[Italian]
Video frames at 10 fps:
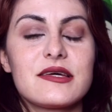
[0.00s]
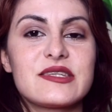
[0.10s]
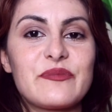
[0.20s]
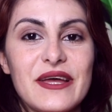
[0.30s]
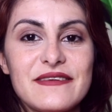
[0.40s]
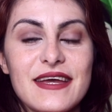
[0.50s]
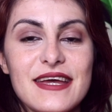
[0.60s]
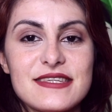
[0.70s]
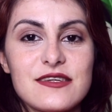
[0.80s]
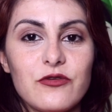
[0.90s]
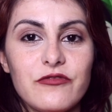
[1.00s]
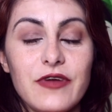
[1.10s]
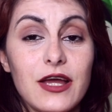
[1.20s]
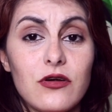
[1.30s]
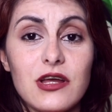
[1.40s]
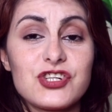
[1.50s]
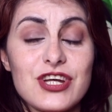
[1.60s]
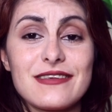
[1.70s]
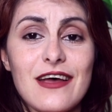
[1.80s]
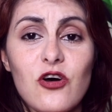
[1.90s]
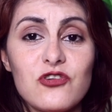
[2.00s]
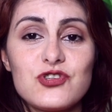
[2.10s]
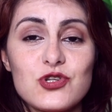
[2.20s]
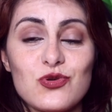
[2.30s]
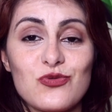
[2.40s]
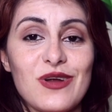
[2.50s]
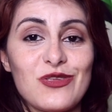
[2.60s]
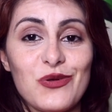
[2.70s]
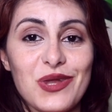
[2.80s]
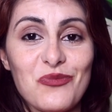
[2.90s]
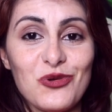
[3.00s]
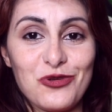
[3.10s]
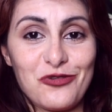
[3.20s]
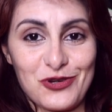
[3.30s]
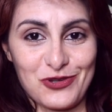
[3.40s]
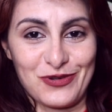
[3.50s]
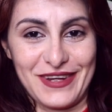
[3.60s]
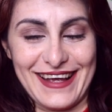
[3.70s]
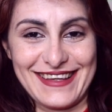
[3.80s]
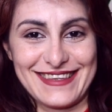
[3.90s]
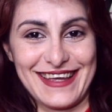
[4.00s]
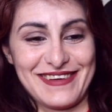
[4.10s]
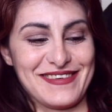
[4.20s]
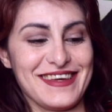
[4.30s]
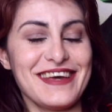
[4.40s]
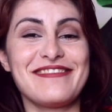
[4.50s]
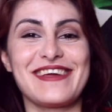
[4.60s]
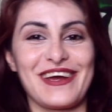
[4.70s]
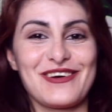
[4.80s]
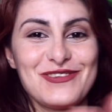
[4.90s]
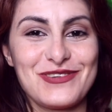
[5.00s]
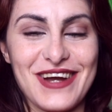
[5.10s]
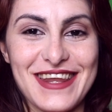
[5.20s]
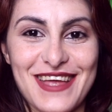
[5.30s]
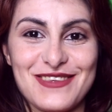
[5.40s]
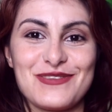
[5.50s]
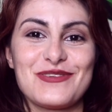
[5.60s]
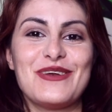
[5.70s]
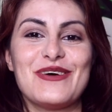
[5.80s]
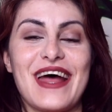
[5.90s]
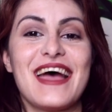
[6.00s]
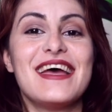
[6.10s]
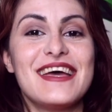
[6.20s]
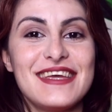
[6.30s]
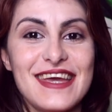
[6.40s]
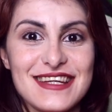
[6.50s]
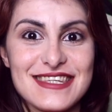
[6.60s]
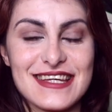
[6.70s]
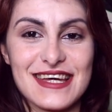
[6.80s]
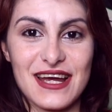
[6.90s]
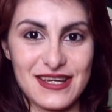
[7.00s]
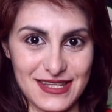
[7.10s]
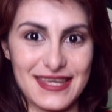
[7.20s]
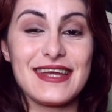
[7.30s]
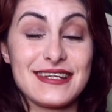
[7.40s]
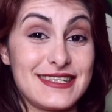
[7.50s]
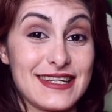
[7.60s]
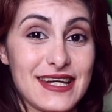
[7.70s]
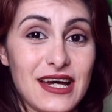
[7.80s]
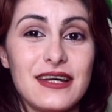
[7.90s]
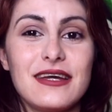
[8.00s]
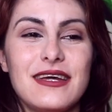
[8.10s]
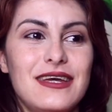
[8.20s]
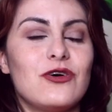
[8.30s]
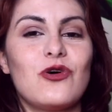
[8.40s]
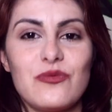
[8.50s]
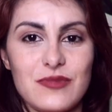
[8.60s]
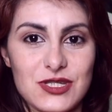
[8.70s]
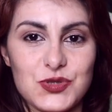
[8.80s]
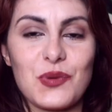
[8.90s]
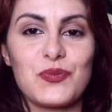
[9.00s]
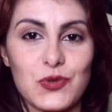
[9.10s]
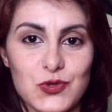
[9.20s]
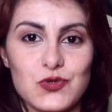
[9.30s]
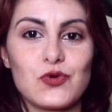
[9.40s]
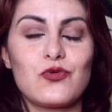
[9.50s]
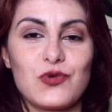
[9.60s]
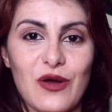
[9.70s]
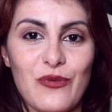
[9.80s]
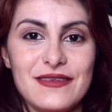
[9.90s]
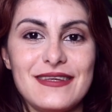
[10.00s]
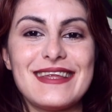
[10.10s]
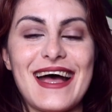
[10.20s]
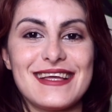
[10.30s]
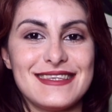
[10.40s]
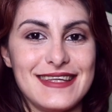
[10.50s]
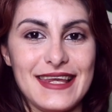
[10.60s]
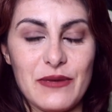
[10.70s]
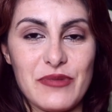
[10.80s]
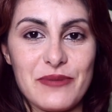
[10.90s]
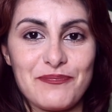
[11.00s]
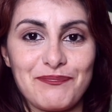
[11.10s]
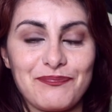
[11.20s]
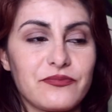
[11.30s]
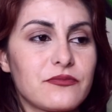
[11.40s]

Sappiate che se non vengo lasciata oggi sono una donna molto fortunata. Vi racconto un aneddoto. Allora, ieri sera, ieri sera io ho messo a posto una quantità di libri